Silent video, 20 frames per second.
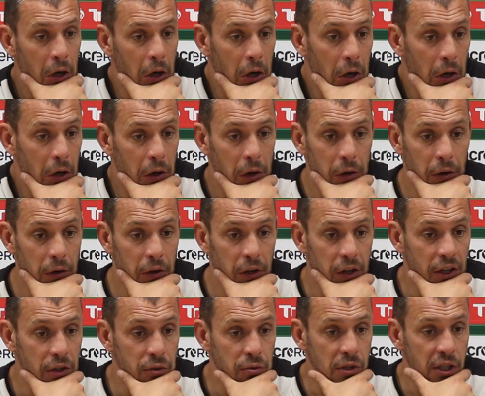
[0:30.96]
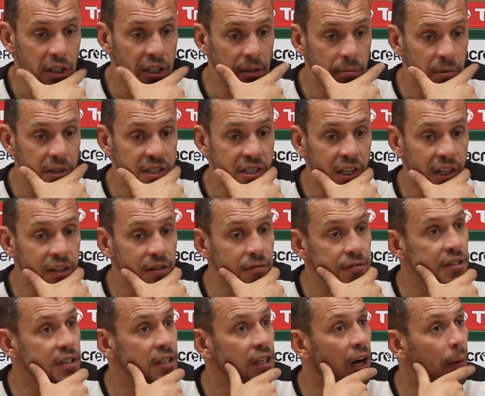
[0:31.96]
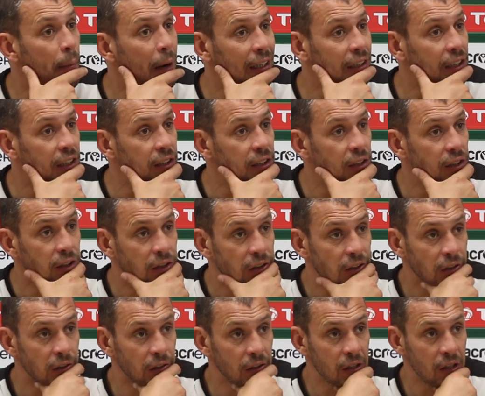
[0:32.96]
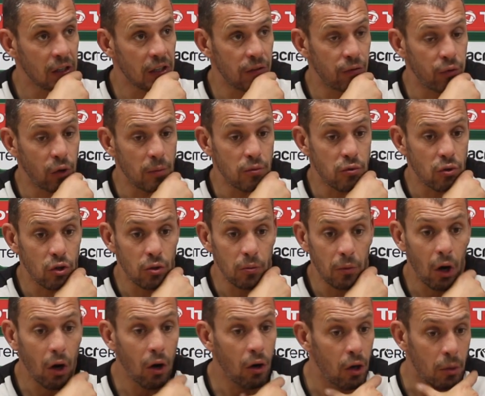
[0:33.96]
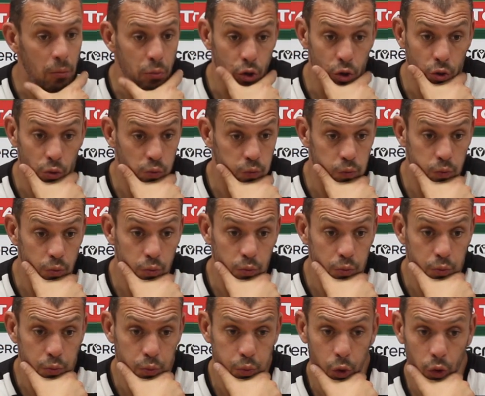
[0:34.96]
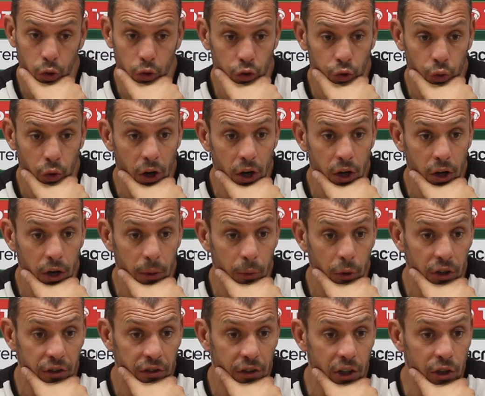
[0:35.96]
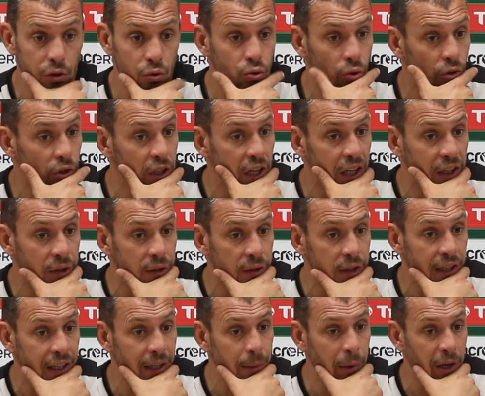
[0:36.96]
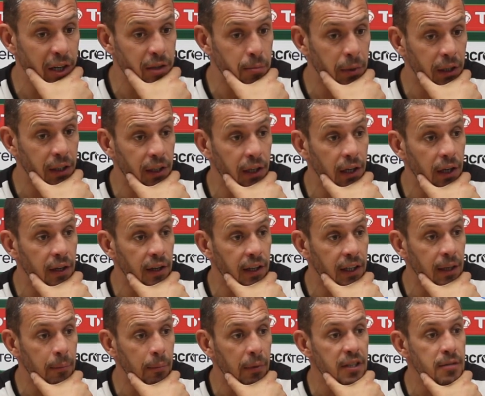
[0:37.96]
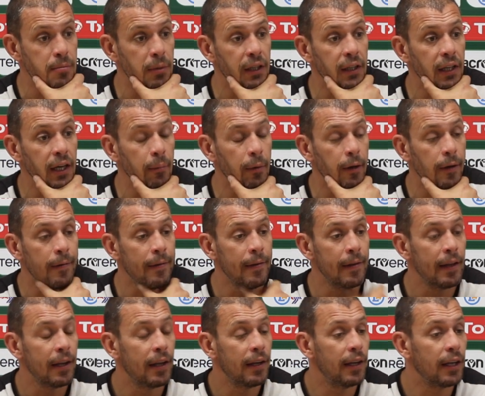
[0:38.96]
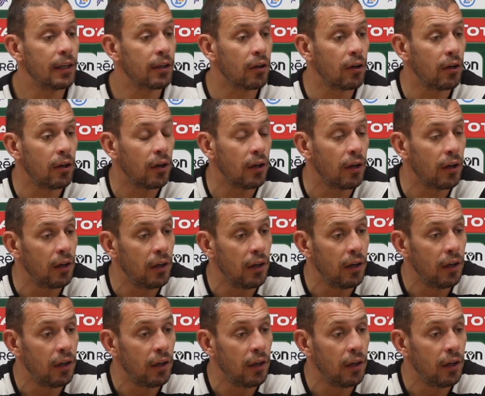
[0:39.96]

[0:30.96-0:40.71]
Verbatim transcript: euh, est une équipe qui sera difficile à battre. Hein. Euh, il faut absolument, et puis pour qu'on soit, comme on l'a toujours dit, être une équipe respectée, une équipe respectable, d'être euh,